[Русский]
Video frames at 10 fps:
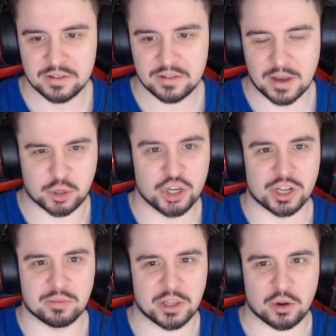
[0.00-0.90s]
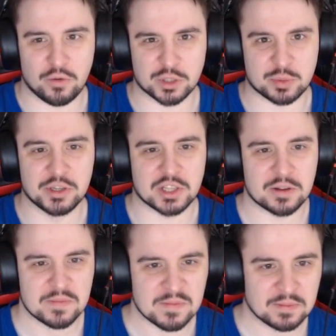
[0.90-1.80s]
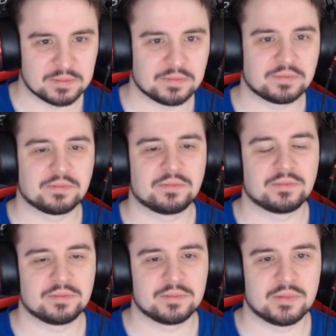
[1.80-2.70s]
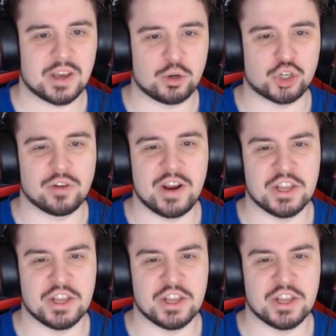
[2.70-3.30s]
обширном таком вот смысле. Короче говоря,